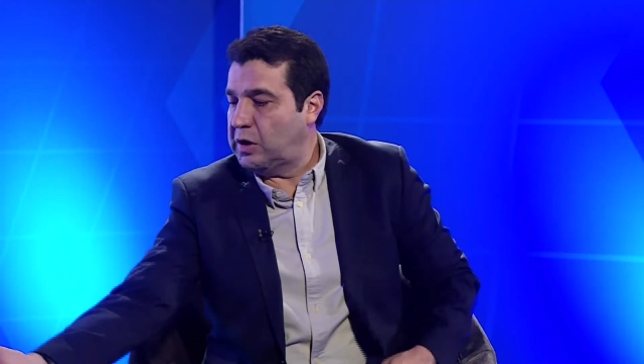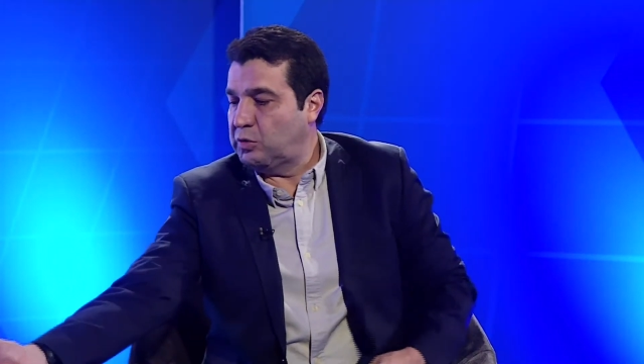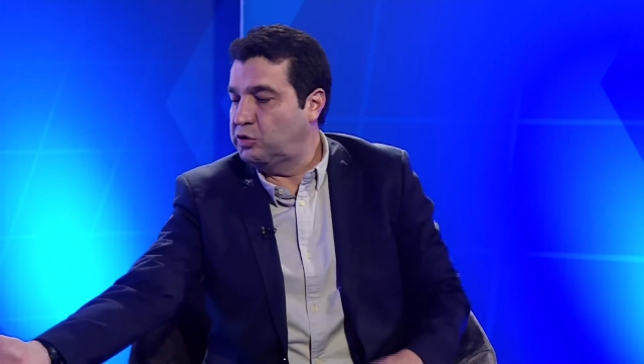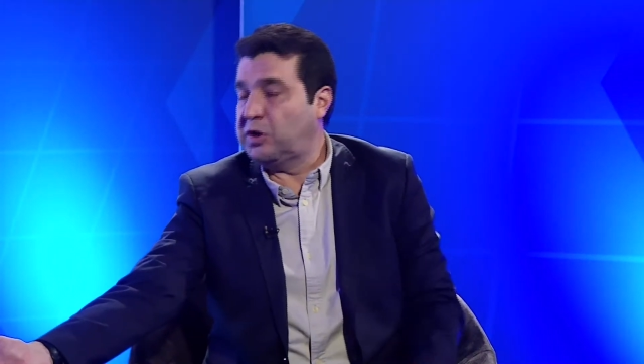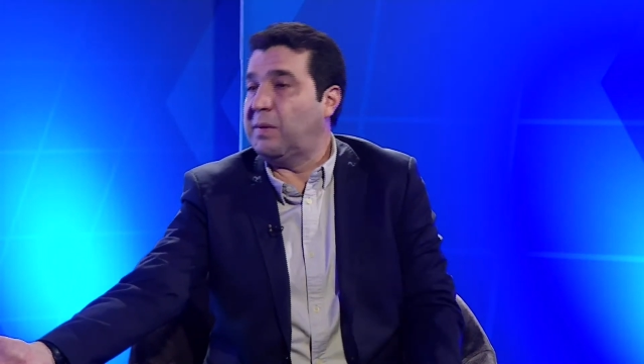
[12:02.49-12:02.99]

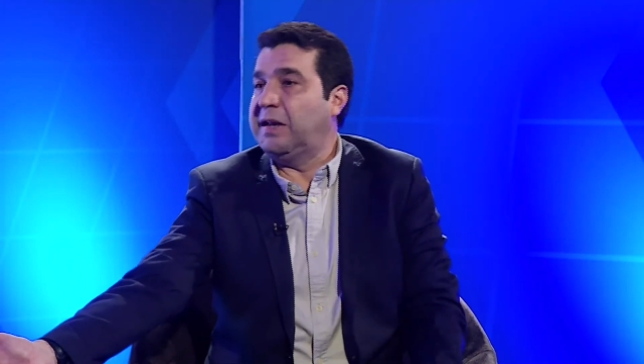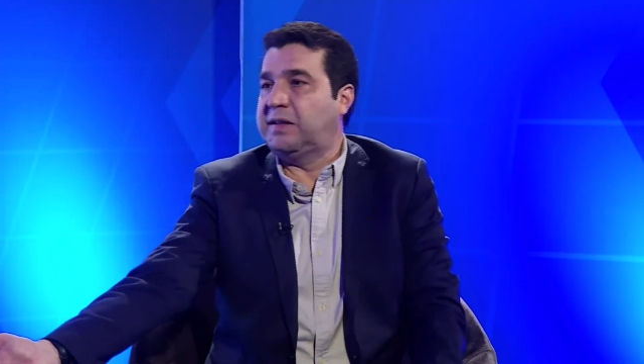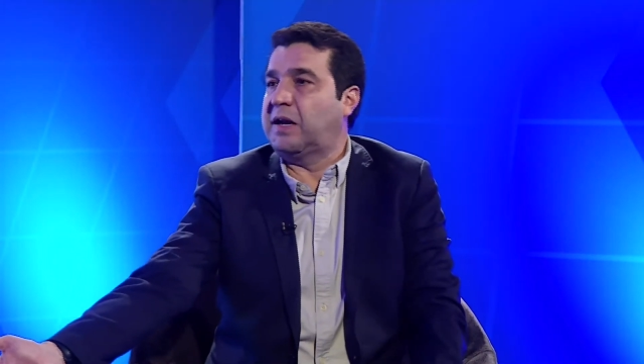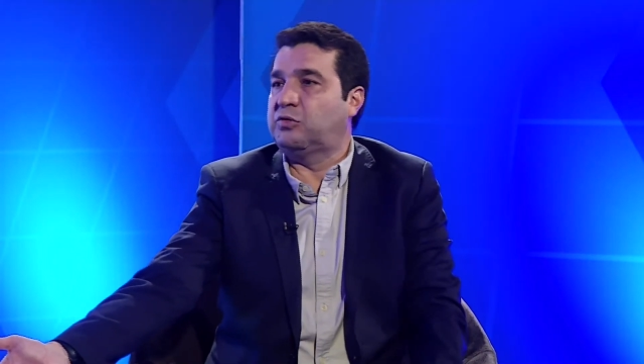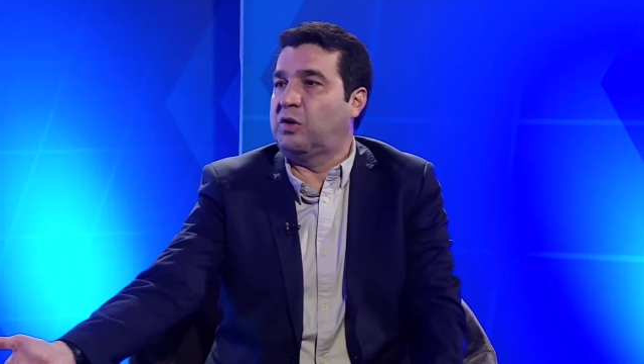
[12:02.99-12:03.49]
não tinha uma
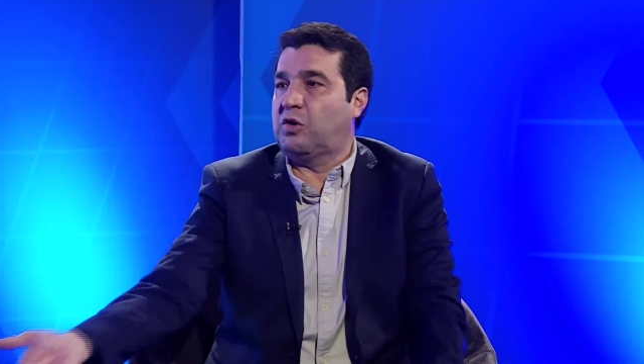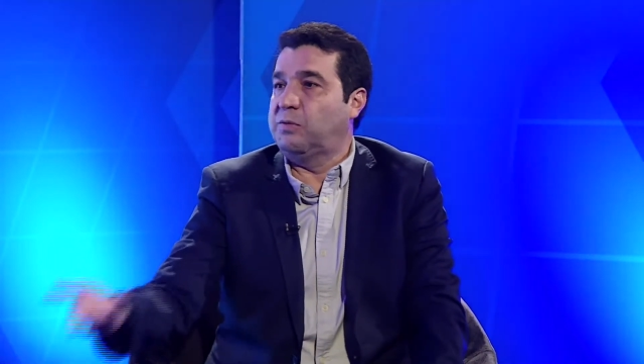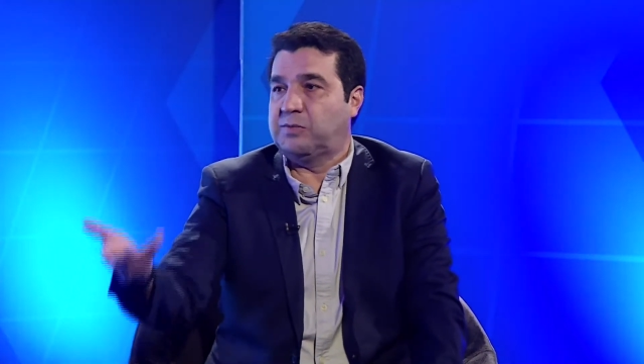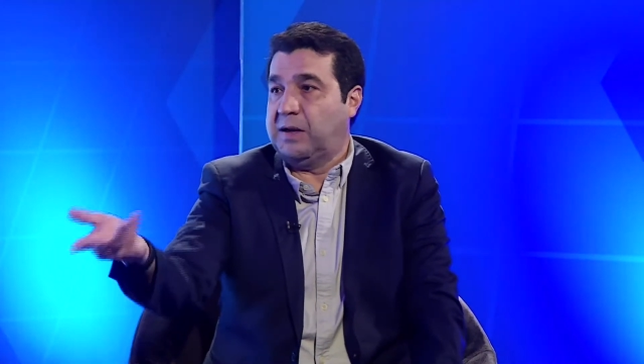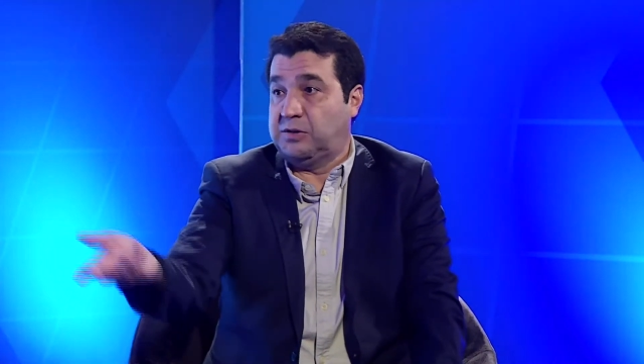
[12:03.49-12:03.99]
literatura como
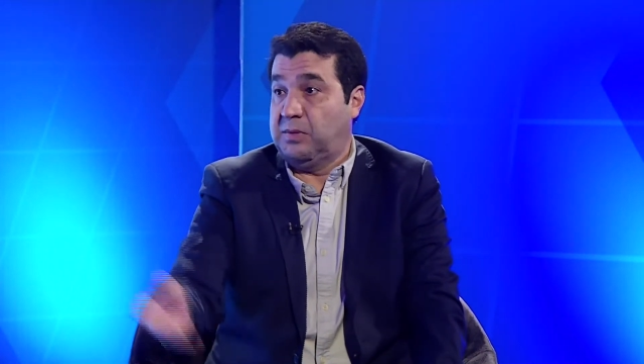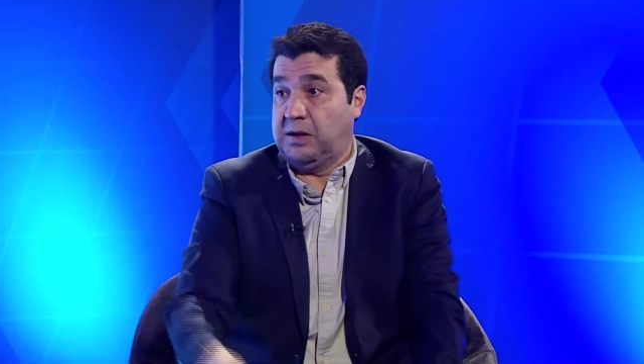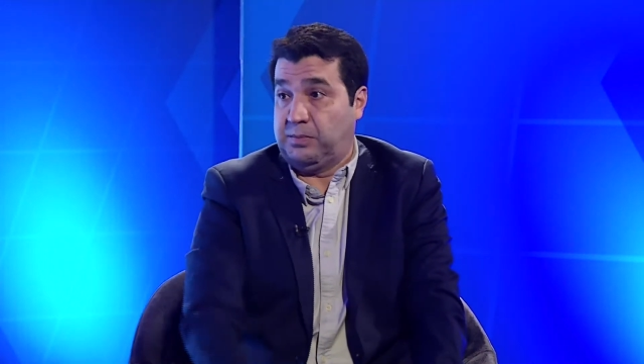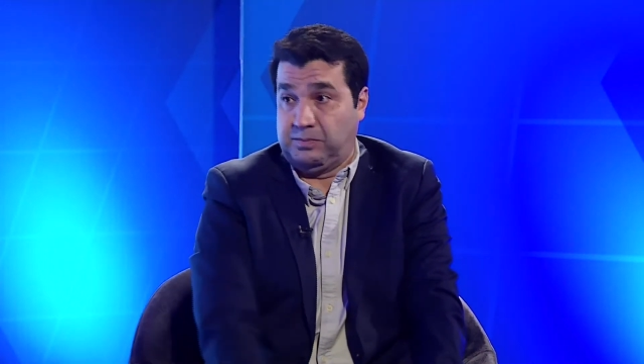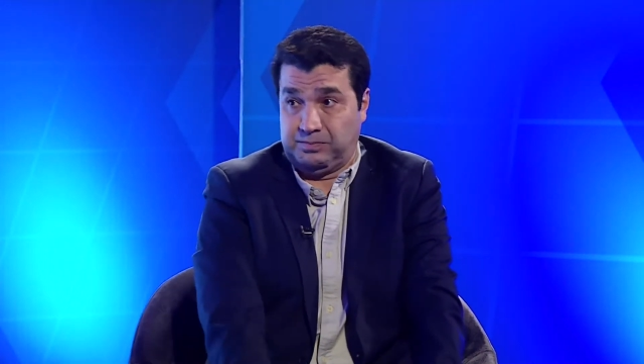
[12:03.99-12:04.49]
Smart
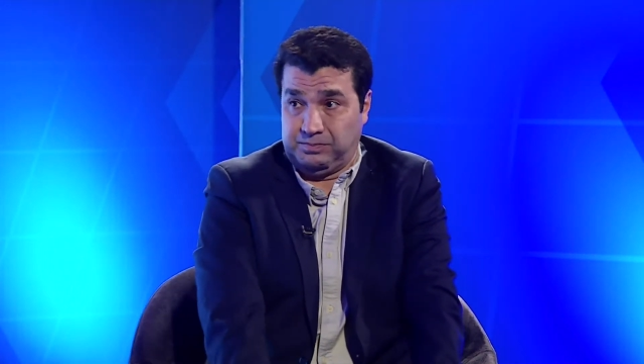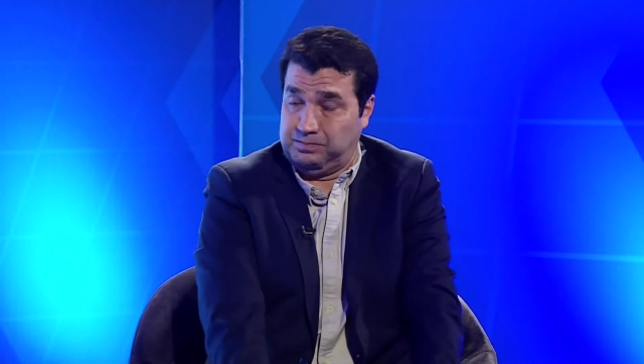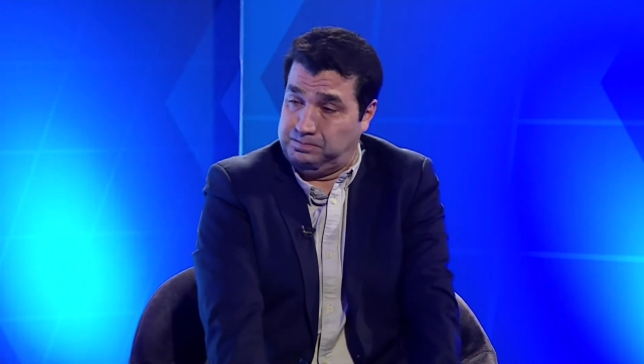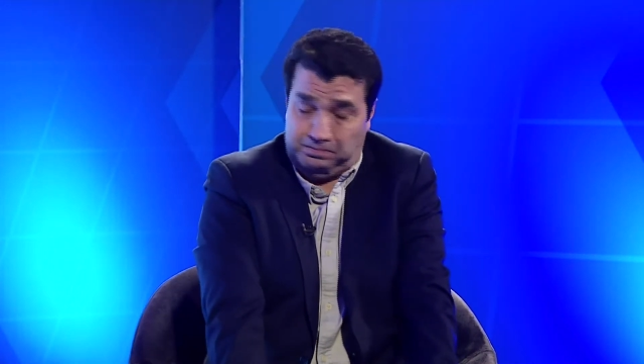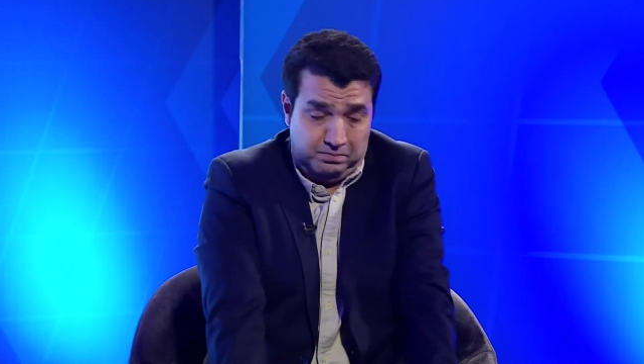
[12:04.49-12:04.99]
Money,
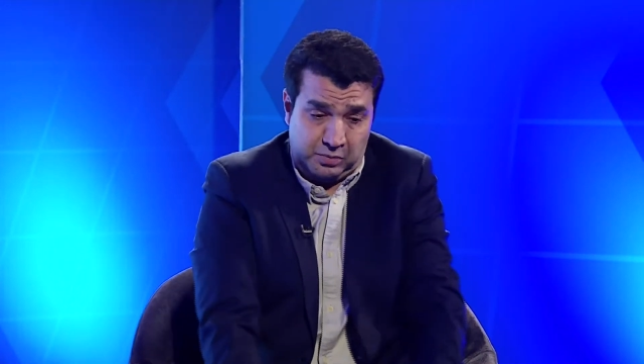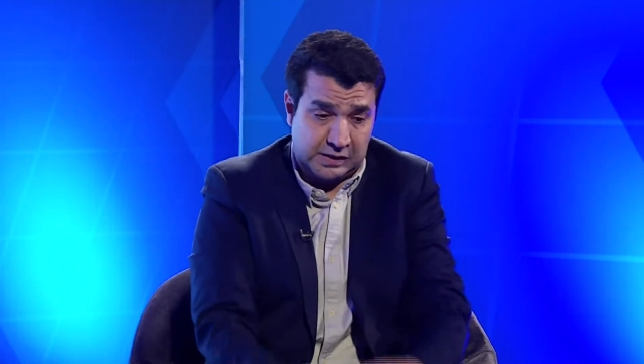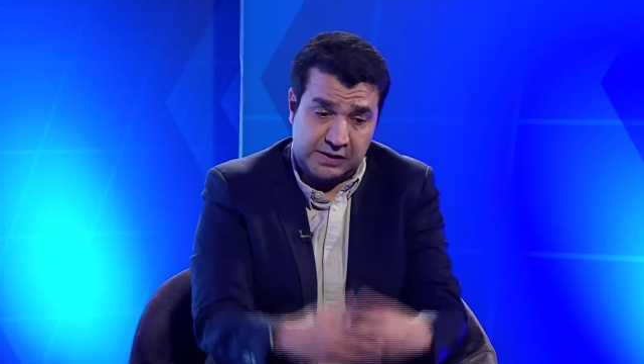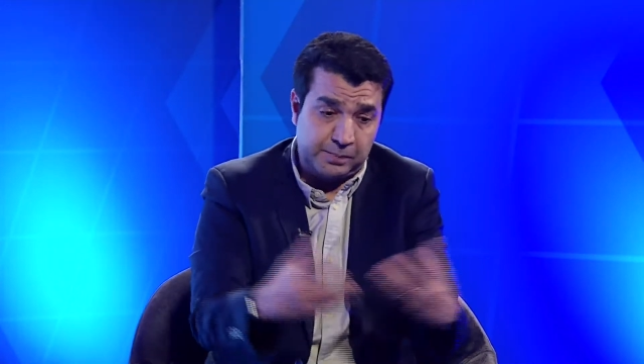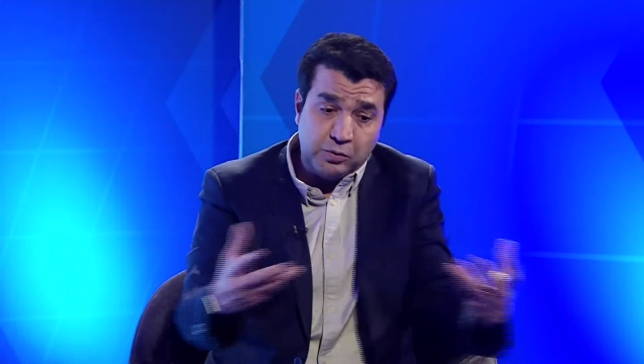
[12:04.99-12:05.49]
por
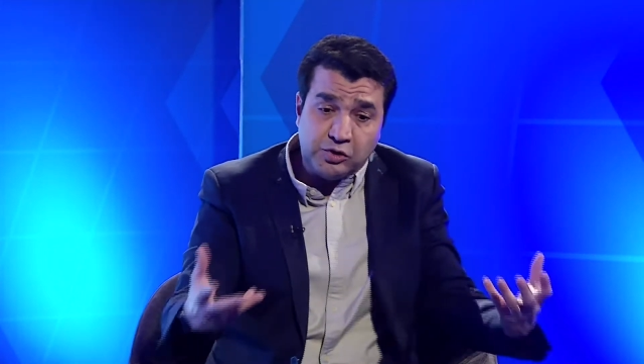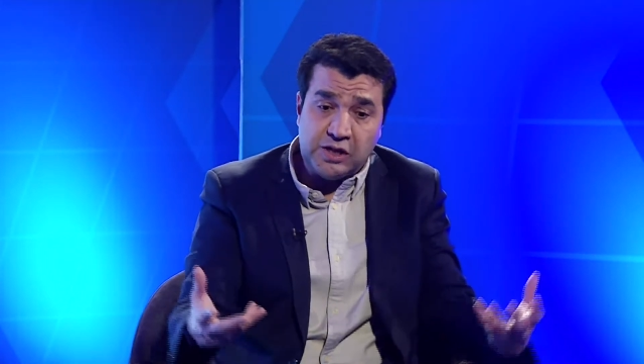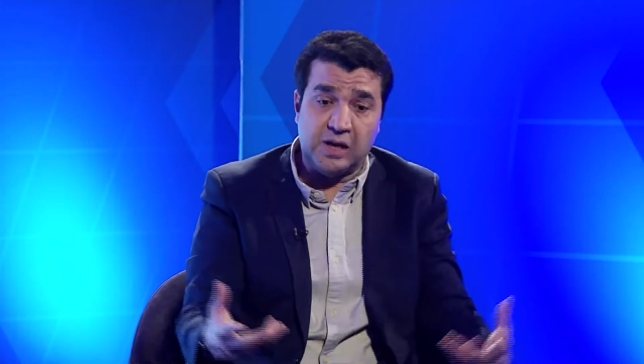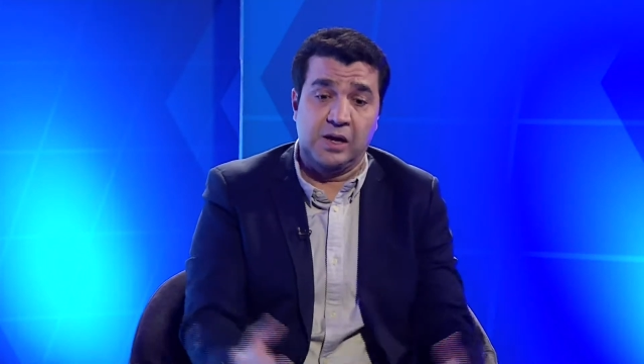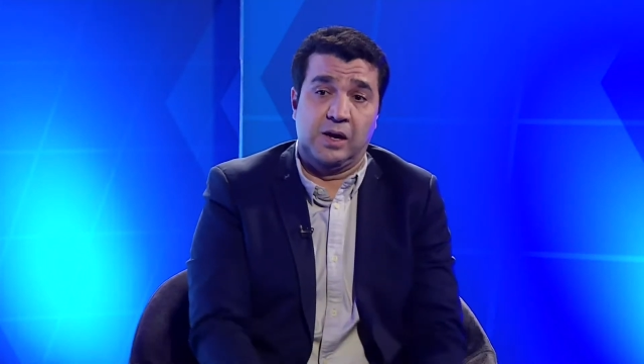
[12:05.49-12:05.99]
exemplo, não
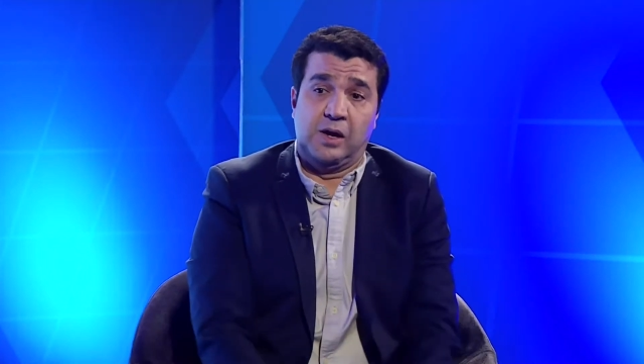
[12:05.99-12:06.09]
tinha uhum.